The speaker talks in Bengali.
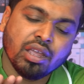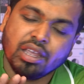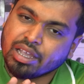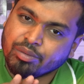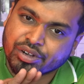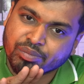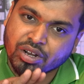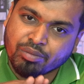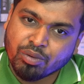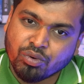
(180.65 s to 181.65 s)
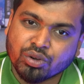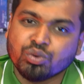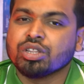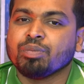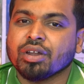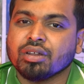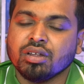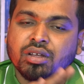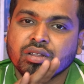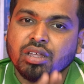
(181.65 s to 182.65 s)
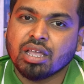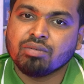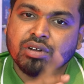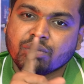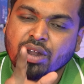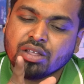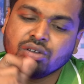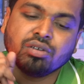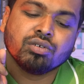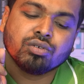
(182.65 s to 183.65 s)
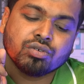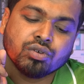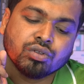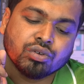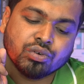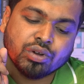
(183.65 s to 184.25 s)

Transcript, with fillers: এই ক্যামেরাটা আপনারা ব্যবহার করতে পারেন এই ক্যামেরাটার প্রাইসও সতেরোশো